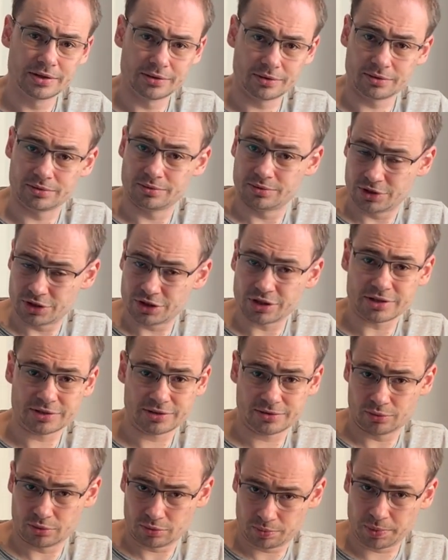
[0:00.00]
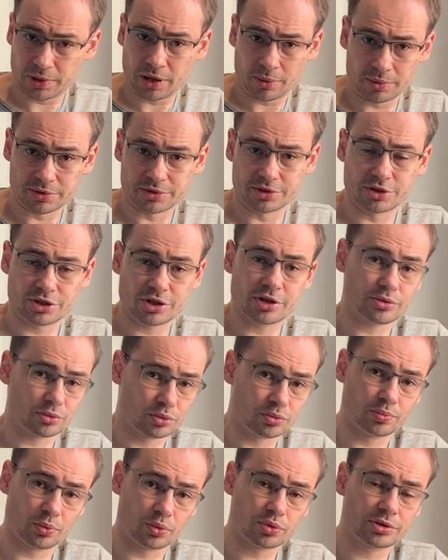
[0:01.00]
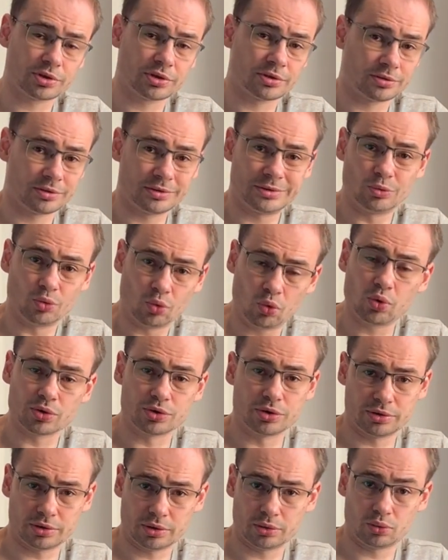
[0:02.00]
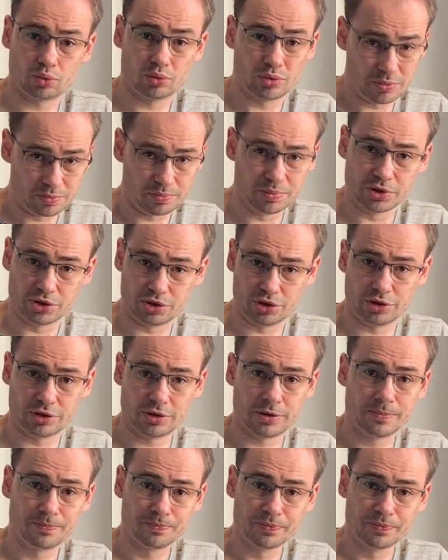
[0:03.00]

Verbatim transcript: э, сейчас, вот прямо сейчас он просто уходит оттуда, бежит.